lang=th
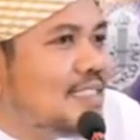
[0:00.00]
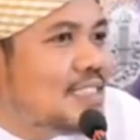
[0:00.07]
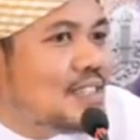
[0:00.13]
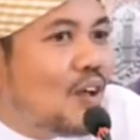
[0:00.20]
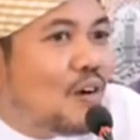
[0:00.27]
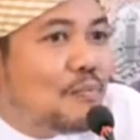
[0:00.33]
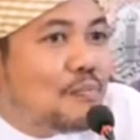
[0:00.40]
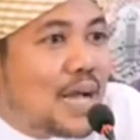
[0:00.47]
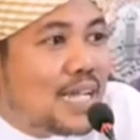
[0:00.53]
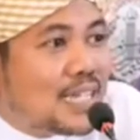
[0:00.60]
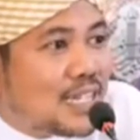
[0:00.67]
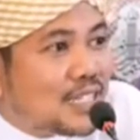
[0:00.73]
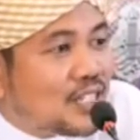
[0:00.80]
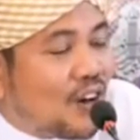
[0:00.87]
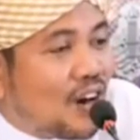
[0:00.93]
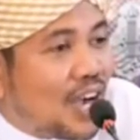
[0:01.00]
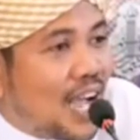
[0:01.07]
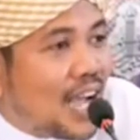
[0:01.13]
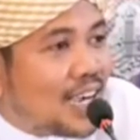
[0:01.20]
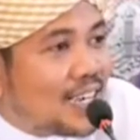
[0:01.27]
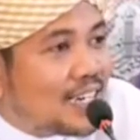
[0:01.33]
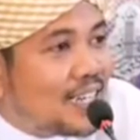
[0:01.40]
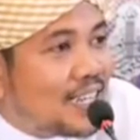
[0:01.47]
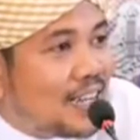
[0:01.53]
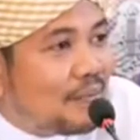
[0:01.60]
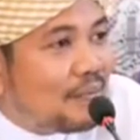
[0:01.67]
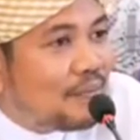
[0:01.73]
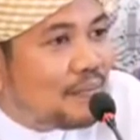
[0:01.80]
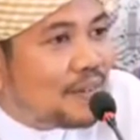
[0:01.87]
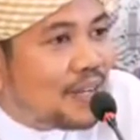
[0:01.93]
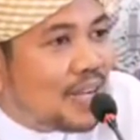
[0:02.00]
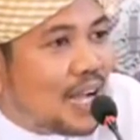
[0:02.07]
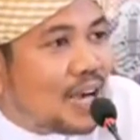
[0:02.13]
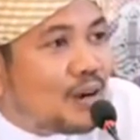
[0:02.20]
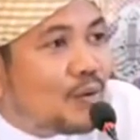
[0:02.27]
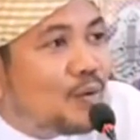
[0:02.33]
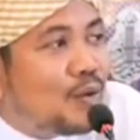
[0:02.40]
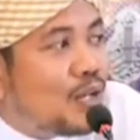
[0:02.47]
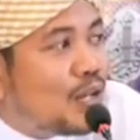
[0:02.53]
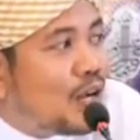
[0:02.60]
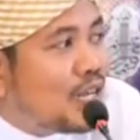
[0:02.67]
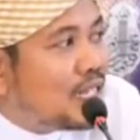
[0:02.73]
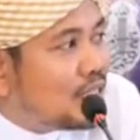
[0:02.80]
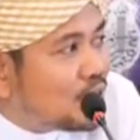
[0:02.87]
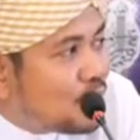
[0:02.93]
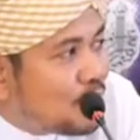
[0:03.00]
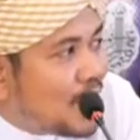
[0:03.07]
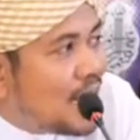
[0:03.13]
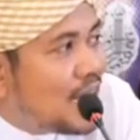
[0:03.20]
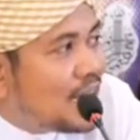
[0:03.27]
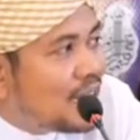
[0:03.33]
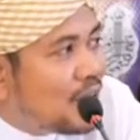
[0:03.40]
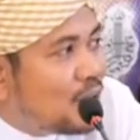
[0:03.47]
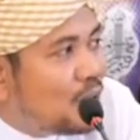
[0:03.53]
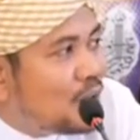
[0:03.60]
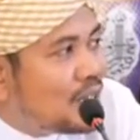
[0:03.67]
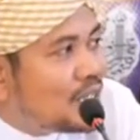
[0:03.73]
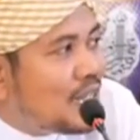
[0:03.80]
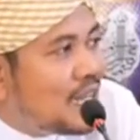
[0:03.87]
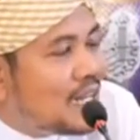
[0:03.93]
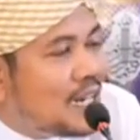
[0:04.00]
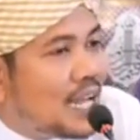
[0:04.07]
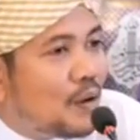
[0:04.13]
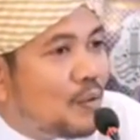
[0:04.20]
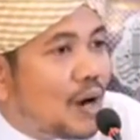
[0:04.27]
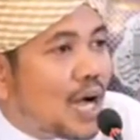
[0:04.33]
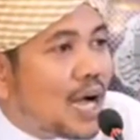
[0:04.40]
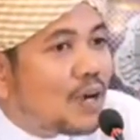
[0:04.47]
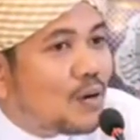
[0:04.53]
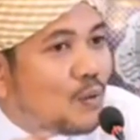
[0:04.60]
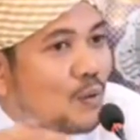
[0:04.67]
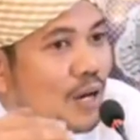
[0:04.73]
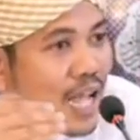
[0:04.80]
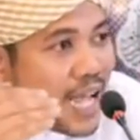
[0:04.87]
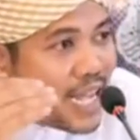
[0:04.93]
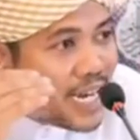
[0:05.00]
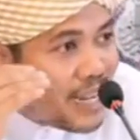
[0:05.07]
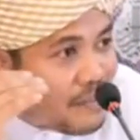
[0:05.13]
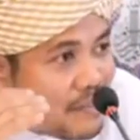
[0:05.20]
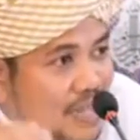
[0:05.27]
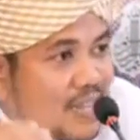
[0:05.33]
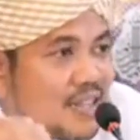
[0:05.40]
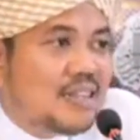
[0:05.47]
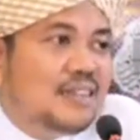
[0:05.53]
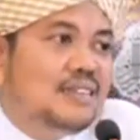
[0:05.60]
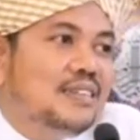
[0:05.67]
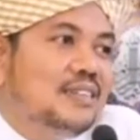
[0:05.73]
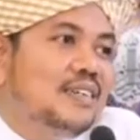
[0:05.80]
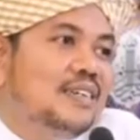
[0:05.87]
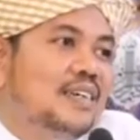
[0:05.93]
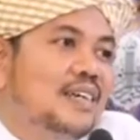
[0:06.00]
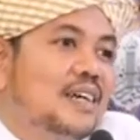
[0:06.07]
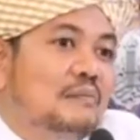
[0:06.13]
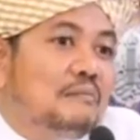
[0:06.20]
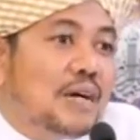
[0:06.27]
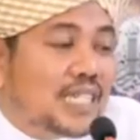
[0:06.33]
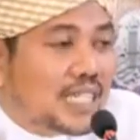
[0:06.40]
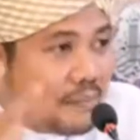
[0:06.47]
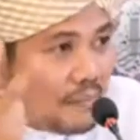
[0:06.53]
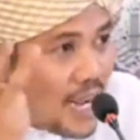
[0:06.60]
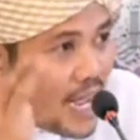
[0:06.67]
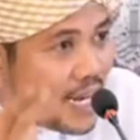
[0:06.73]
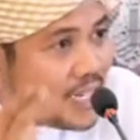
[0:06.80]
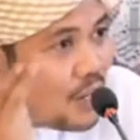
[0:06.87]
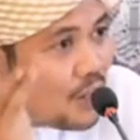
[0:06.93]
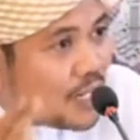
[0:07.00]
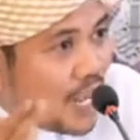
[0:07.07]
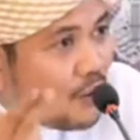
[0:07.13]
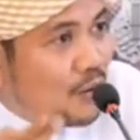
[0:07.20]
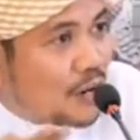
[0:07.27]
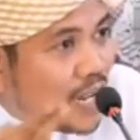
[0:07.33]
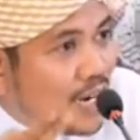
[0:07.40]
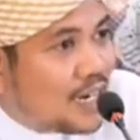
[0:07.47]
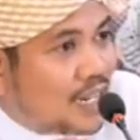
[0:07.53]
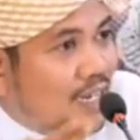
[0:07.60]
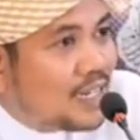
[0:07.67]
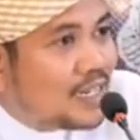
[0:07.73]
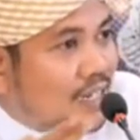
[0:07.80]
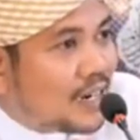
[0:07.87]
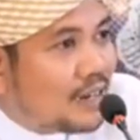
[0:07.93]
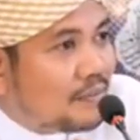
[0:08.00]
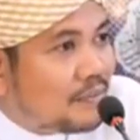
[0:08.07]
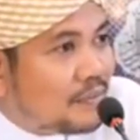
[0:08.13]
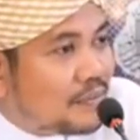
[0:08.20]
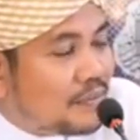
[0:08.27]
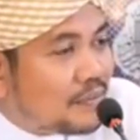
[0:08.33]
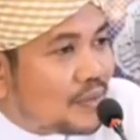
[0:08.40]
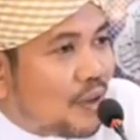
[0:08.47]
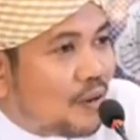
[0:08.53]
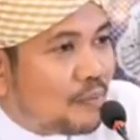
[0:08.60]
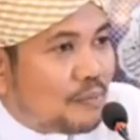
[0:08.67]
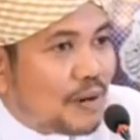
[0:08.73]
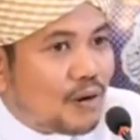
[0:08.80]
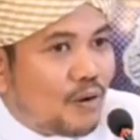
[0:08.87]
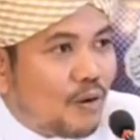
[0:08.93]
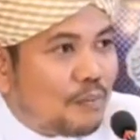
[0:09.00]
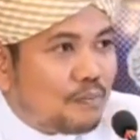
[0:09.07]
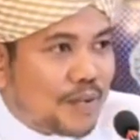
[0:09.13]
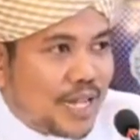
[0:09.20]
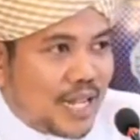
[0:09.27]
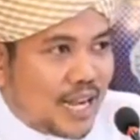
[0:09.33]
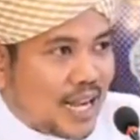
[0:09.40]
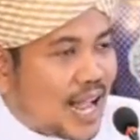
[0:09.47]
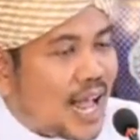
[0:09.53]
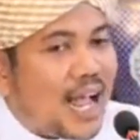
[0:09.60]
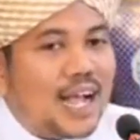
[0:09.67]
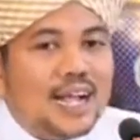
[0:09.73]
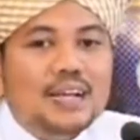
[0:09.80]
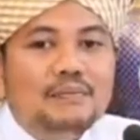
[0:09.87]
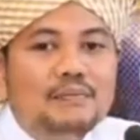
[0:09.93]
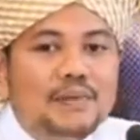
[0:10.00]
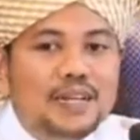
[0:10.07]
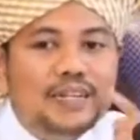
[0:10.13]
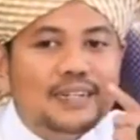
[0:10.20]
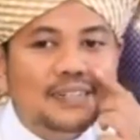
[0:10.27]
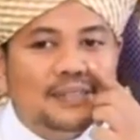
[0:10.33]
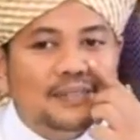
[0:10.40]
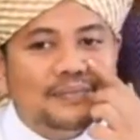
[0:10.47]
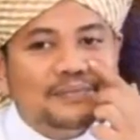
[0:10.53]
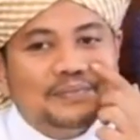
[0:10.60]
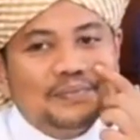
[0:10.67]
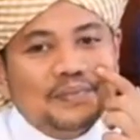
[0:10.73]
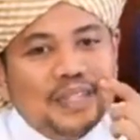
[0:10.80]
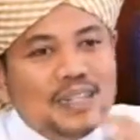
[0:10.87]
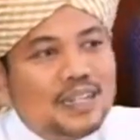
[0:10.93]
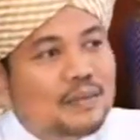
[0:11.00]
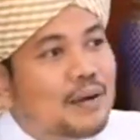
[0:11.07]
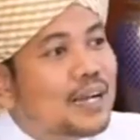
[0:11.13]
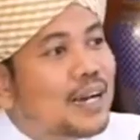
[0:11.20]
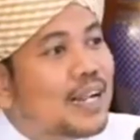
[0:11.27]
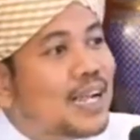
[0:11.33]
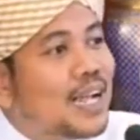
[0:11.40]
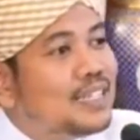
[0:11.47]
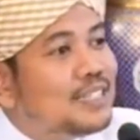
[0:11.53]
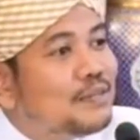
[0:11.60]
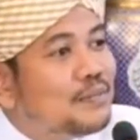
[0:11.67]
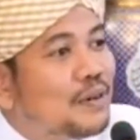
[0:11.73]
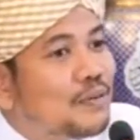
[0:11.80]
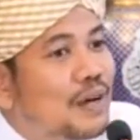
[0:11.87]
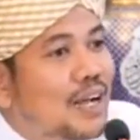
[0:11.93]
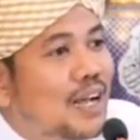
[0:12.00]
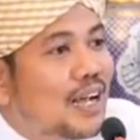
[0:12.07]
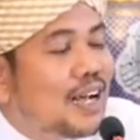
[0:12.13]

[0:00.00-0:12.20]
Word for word: ต้องไปทั้งสองฮักนะครับฮักกุลลอฮิซุบฮานะฮูวะตะอาลาวะฮักกุลอาดามีมันสำคัญเท่าๆกันเลยนะครับต้องประกบเคียงข้างกันไปเลยในบางรายงานจึงบอกว่า